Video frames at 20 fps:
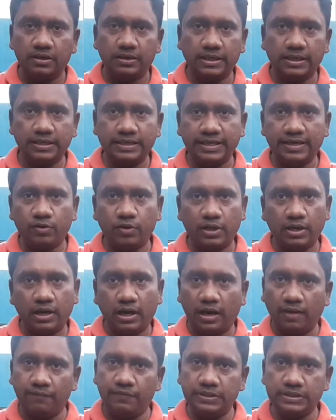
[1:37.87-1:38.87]
என்டியோட
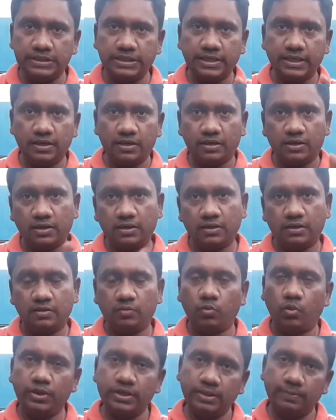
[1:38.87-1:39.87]
அஃபிஷியல்
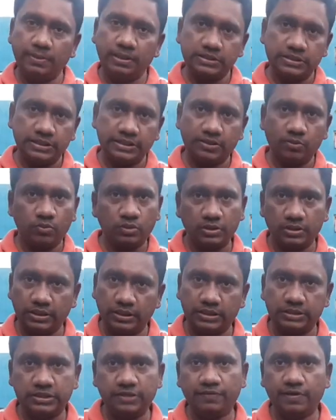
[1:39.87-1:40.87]
ஓஎம்ஆர் ஷீட் உங்களுக்கு
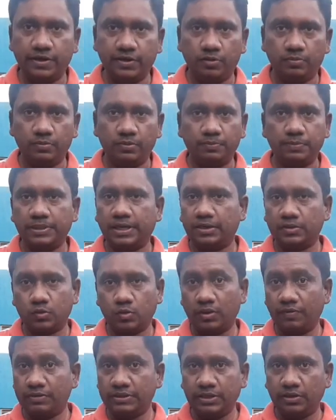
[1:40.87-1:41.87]
ரிசீவ் ஆகிடும் இப்போ நான்
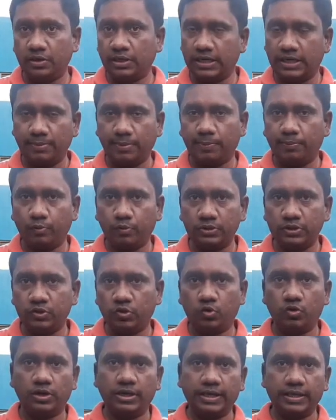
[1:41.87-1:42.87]
சொன்ன விஷயங்கள் கண்டிப்பாக
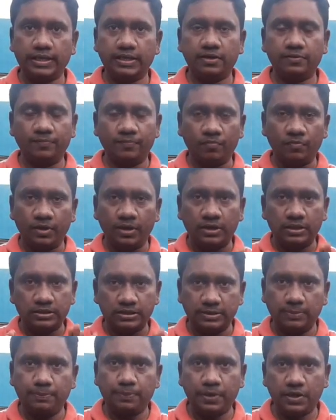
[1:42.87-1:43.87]
புரிஞ்சிருக்கும்னு நினைக்கிறேன்
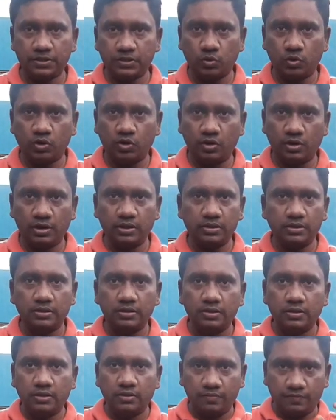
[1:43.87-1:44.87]
சிம்பிளாக சொல்லணும்னா
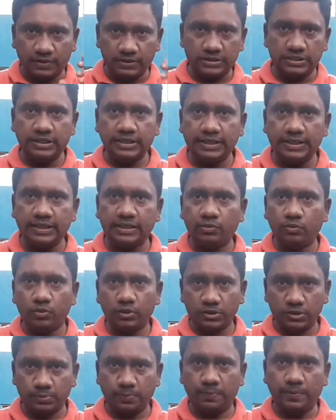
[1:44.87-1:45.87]
ஃபஸ்ட்டு நீங்கள்
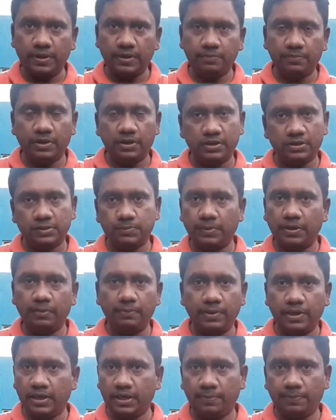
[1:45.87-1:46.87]
ஸ்பேம் ஸ்பேம்
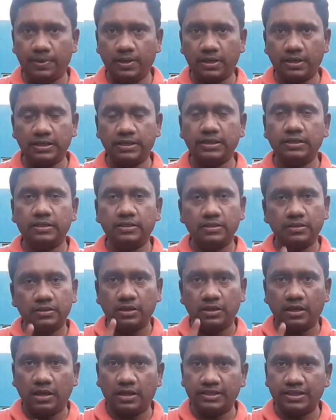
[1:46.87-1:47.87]
மெயிலில் பாருங்கள்
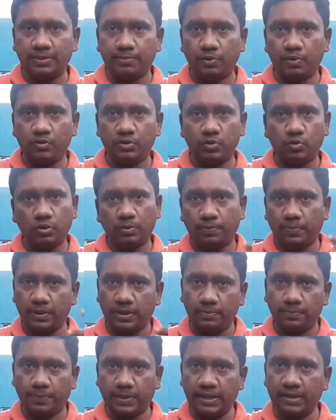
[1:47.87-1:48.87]
அதே போல் வந்து உங்கள் ப்ர
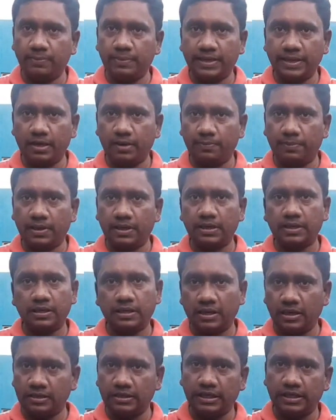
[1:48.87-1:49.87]
ப்ரைமரியில்
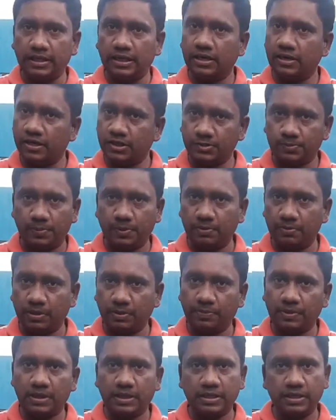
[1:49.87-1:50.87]
பாருங்கள் அதில் இல்லைன்னா
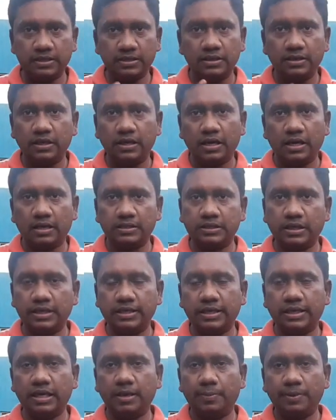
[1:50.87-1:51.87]
ஸ்பேமில் பாருங்கள் அதில்
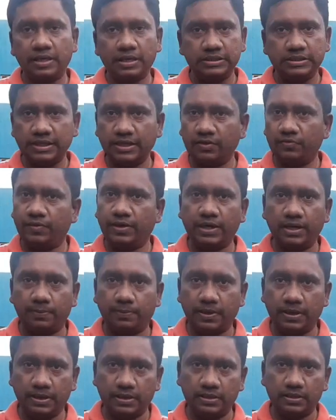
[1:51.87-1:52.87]
இல்லை அப்படின்னா ஜங்க் ஃபைலில்
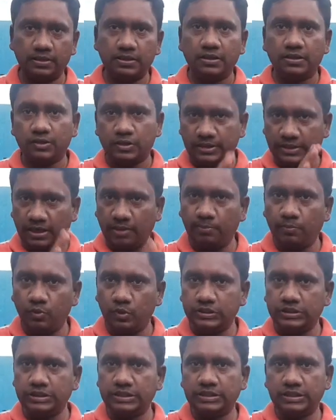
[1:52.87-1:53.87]
பாருங்கள் ஸோ இதெல்லாம்
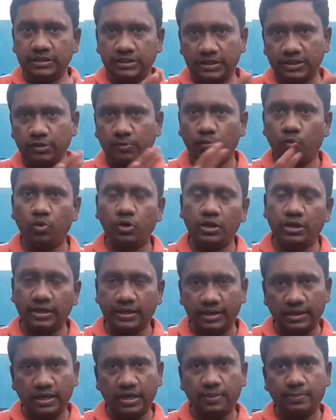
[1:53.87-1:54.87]
முடிச்சுட்டு இது மூணுலேயே
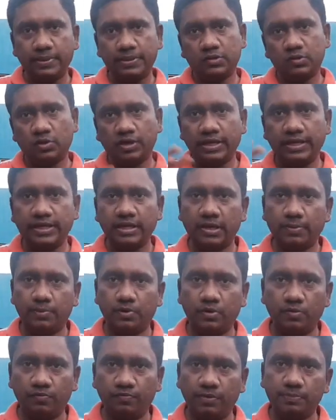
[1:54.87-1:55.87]
இல்லை அப்படின்னு சொன்னால் நீங்கள் என்ன
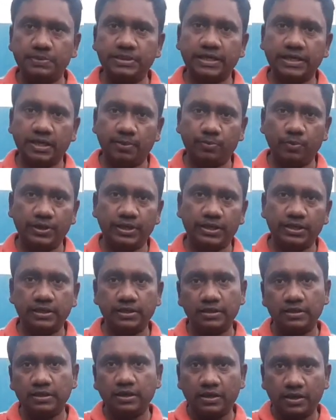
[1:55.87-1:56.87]
பண்ணணும் வெப்சைட்டில் போயிட்டு
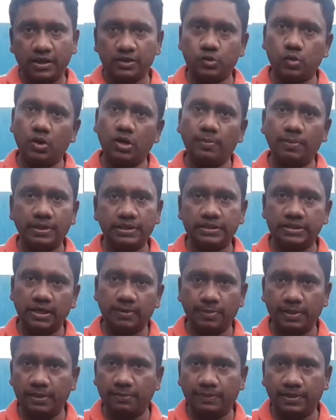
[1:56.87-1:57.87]
நான் சொன்ன மாதிரி
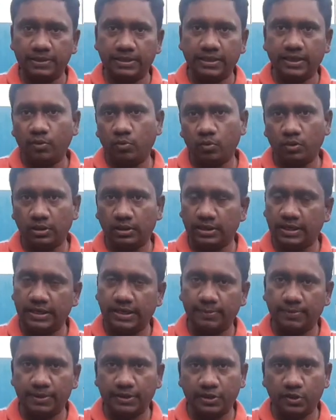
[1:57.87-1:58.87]
செக் பண்ணி பார்த்தீங்கன்னா உங்களுக்கு
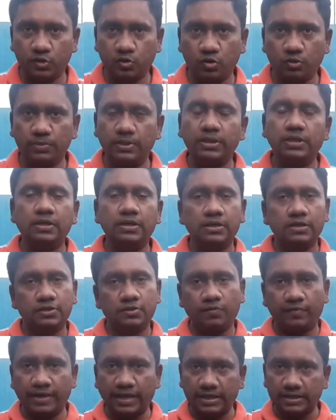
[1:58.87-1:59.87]
கண்டிப்பாக இருக்கும் ஸோ
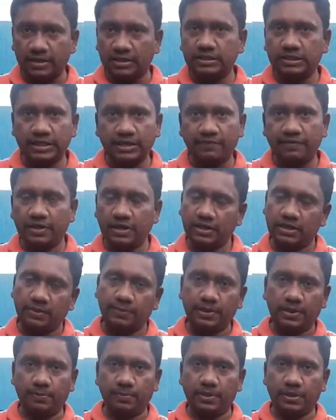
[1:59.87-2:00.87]
வேறு ஏதாவது தேவைன்னா
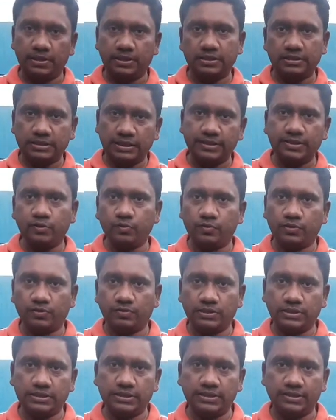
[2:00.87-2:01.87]
கமெண்ட் பண்ணுங்கள் தேங்க்யூ ஃபார்
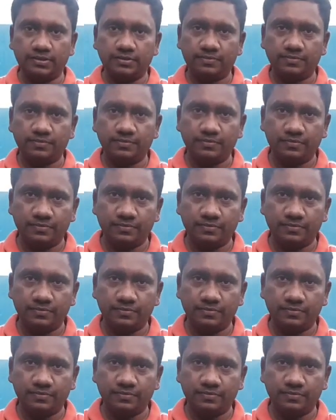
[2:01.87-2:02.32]
வாட்சிங்